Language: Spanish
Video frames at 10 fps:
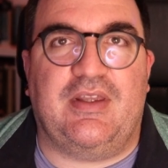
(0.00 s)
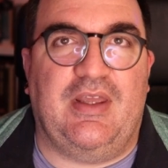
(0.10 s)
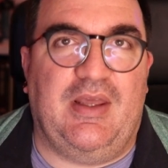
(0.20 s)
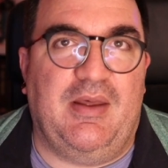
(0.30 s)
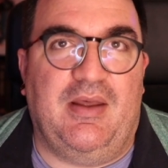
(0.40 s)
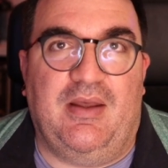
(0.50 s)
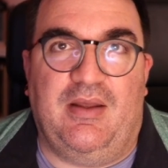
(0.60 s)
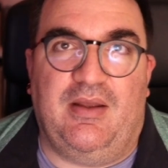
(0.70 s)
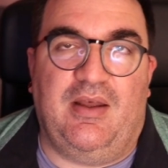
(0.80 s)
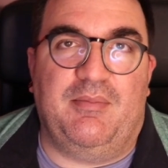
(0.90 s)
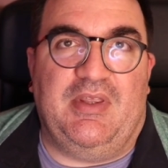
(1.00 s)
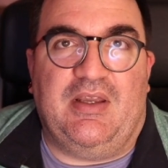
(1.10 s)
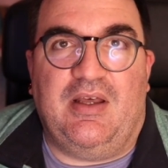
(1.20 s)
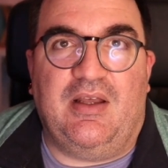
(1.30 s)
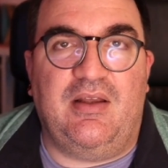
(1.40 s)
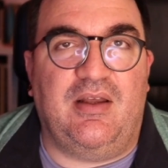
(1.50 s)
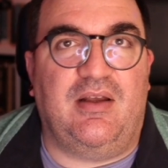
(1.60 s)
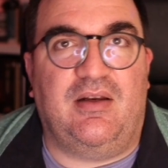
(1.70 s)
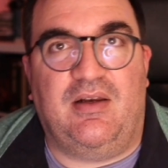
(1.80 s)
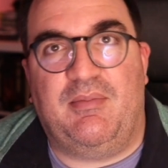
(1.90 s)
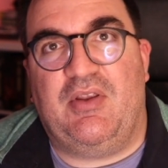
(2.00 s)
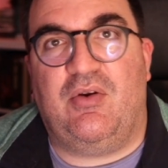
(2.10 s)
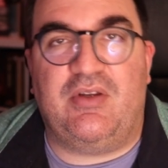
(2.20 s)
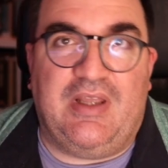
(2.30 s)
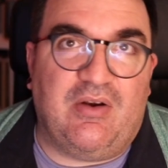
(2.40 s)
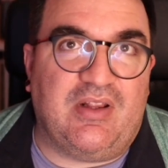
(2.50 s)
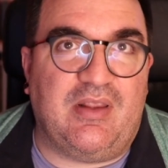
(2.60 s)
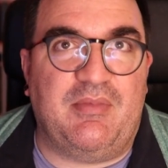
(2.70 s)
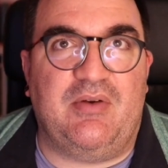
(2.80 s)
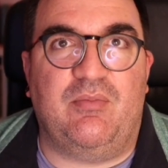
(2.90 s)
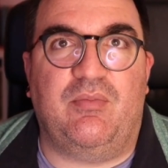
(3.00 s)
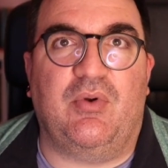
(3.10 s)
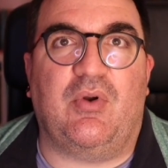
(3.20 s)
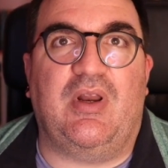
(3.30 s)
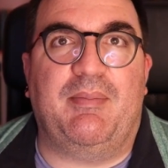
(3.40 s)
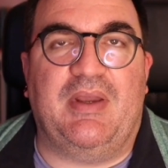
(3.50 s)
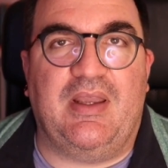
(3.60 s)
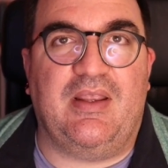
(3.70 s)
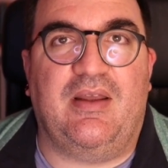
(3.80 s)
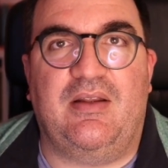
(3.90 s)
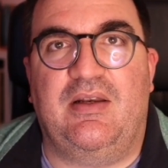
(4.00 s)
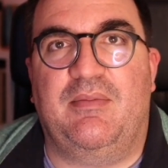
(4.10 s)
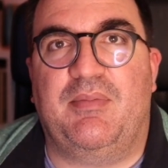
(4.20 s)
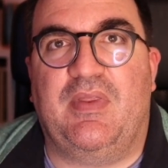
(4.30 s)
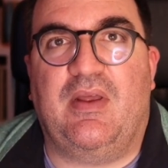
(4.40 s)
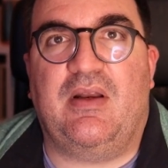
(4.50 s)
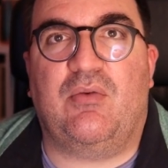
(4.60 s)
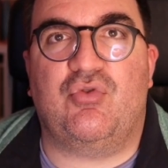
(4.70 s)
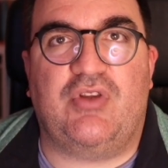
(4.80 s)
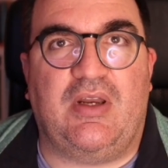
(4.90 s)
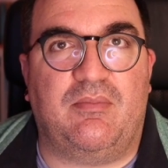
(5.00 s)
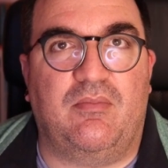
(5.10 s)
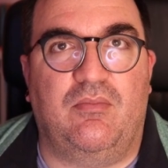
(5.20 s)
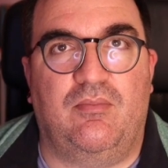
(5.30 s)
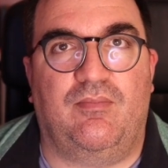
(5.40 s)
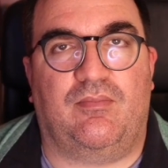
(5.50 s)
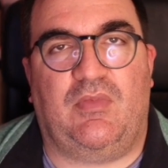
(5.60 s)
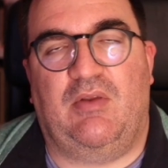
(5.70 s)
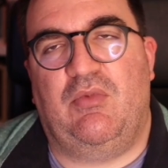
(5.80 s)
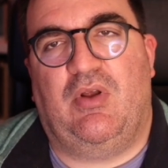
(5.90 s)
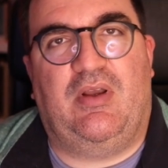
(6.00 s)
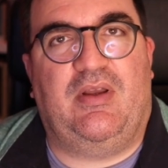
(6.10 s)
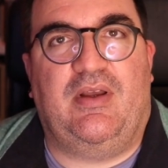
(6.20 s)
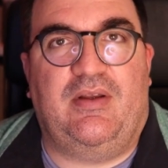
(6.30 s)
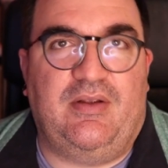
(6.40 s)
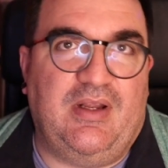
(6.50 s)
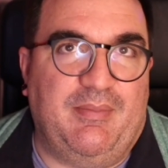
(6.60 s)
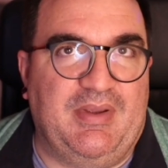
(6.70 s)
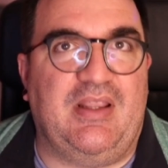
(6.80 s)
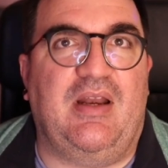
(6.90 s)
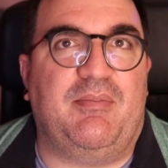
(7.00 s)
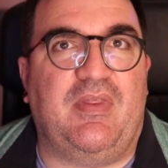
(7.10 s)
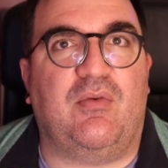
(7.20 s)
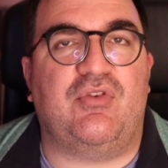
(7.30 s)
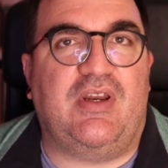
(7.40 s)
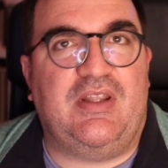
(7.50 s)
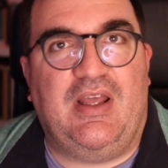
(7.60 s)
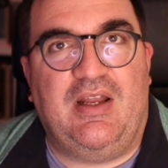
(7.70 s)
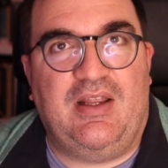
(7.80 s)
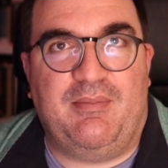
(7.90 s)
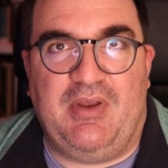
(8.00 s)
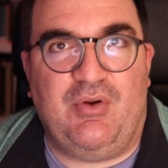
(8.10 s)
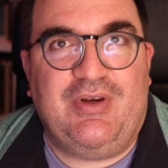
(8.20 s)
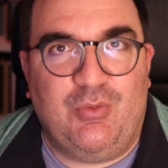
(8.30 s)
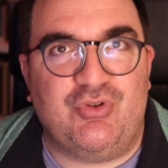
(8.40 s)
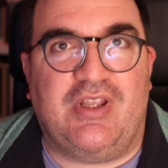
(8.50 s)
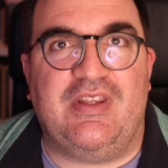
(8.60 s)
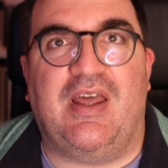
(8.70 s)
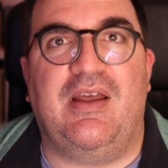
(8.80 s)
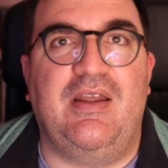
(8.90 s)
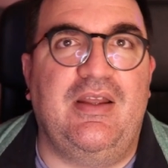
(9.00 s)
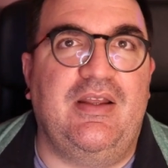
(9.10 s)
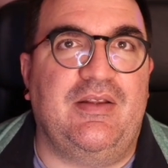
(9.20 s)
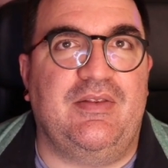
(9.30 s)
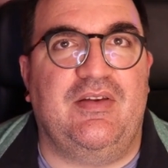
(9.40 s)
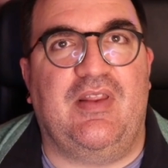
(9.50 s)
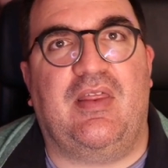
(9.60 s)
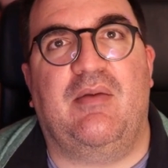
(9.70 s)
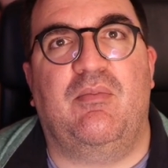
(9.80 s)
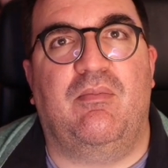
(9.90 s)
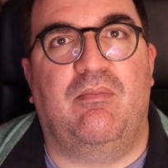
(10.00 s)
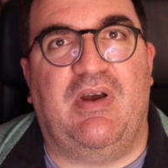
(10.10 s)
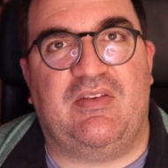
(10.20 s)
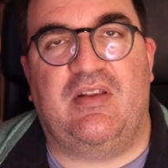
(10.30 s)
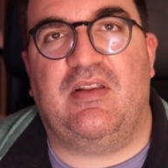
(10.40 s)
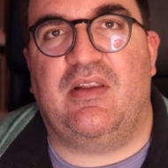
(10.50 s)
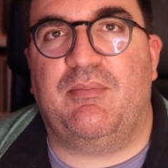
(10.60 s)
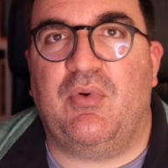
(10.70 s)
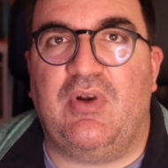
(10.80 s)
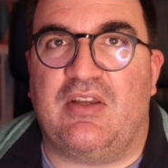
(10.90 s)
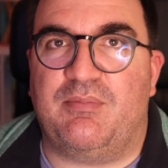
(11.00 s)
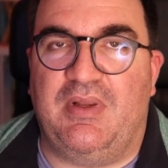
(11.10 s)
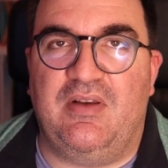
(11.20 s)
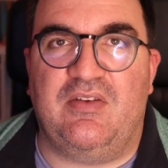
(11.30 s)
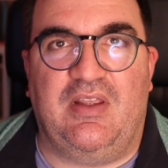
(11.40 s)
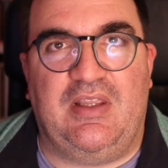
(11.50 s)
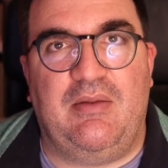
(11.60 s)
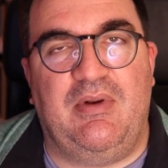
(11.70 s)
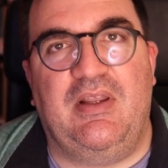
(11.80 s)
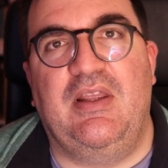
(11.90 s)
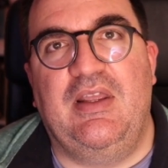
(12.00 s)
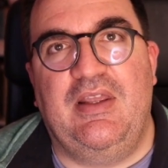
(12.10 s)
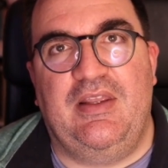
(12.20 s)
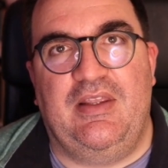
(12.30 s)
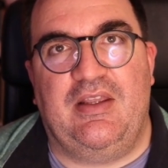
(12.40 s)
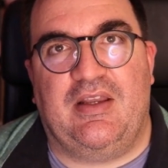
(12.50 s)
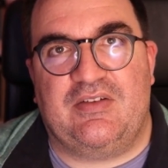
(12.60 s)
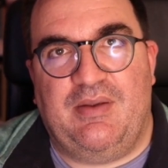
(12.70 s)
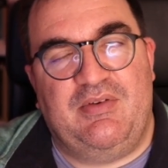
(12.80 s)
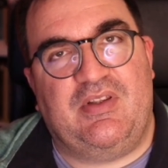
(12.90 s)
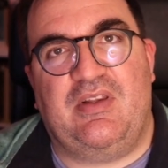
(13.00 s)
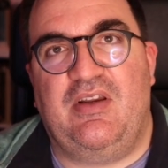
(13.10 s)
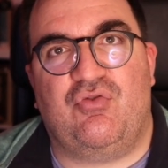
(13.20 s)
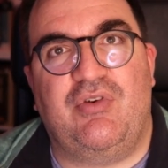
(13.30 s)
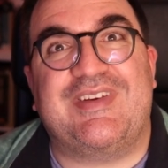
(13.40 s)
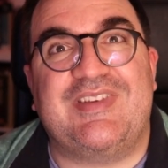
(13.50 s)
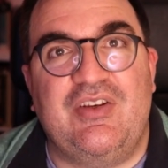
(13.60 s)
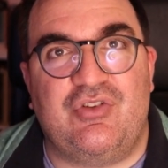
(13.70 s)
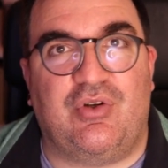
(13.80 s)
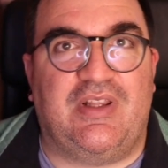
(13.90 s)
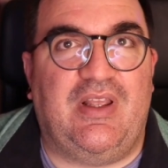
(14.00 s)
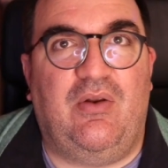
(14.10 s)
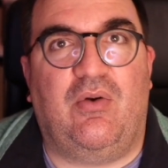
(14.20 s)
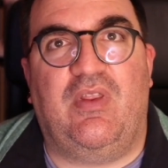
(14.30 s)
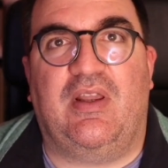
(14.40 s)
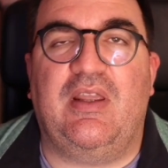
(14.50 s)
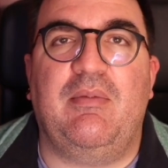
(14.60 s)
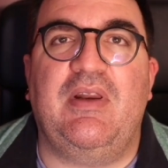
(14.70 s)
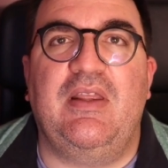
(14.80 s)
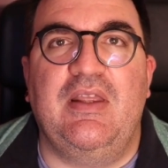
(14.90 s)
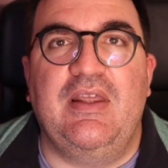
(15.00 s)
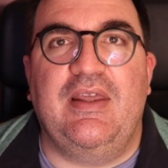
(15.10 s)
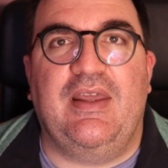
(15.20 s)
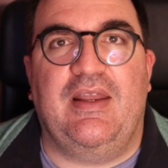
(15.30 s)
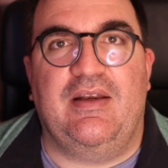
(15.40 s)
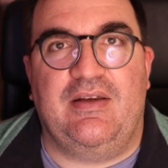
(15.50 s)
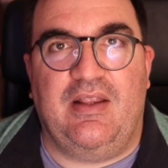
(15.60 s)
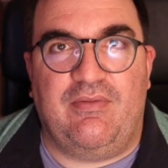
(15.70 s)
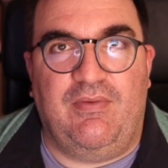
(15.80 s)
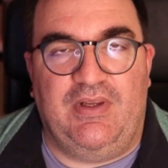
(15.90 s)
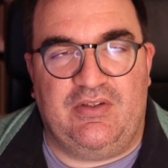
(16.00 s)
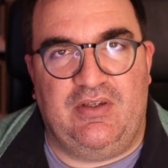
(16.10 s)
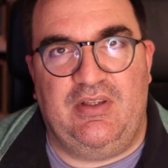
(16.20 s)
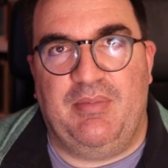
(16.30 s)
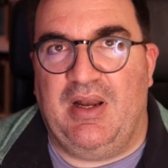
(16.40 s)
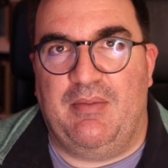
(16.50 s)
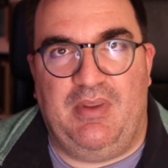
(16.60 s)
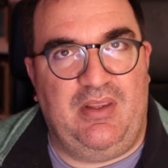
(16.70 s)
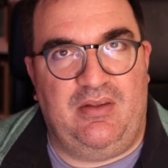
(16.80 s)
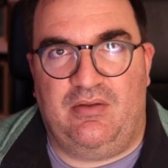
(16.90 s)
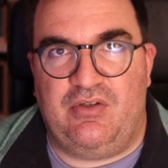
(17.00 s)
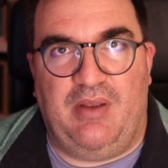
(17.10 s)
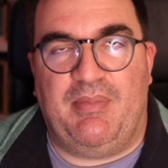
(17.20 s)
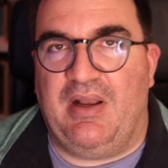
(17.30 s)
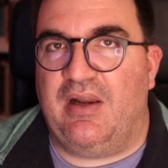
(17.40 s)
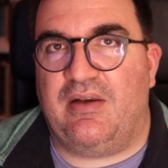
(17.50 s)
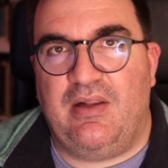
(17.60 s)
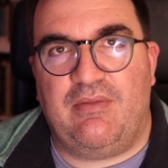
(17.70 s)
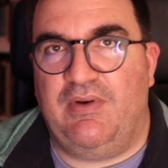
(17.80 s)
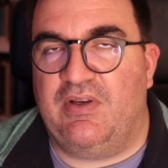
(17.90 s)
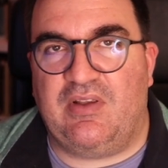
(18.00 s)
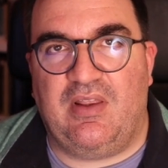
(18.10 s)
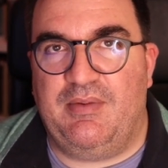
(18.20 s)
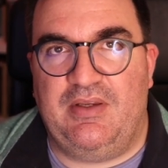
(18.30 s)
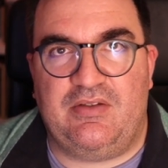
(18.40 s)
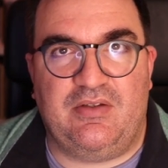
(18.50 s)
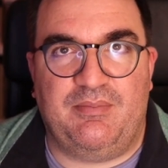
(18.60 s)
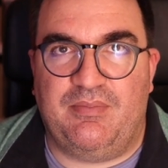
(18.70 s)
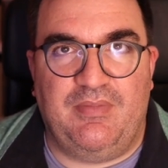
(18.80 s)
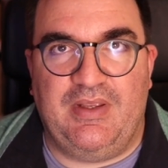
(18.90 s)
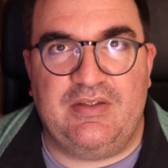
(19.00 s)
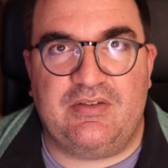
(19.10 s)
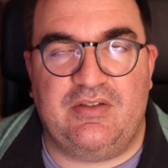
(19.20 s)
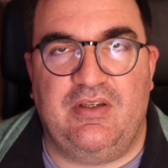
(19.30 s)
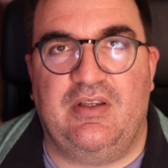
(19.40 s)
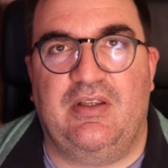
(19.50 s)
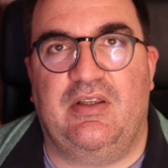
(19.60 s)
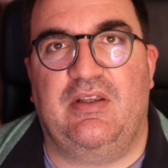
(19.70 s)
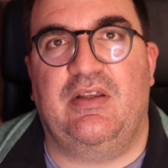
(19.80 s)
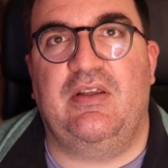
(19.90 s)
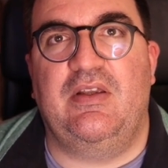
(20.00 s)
que a, mi hija, a la mayor y ahora también un poco a la pequeña, le empiezan a gustar, mm, bueno, a, la pequeña le empieza a gustar y a la mayor le gustan ya desde hace bastante tiempo las pelis de Ghibli. Y que sabéis que tenéis un extenso catálogo de Ghibli en Netflix. Y para mí, o sea, pagar Netflix cada mes es... Eh,